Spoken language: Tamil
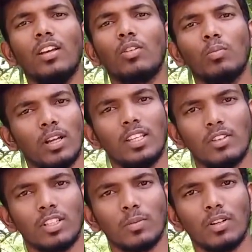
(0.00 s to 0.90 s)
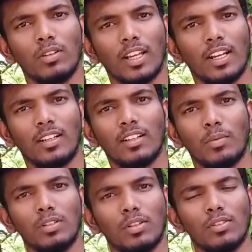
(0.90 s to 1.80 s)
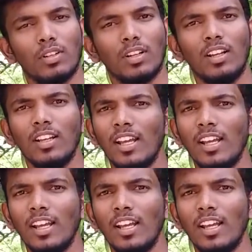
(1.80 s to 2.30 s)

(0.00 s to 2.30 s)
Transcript: ரொம்ப அத்தியாவசியமான ஒரு கேரக்டர் அப்படின்னு சொல்லி சொல்லலாம்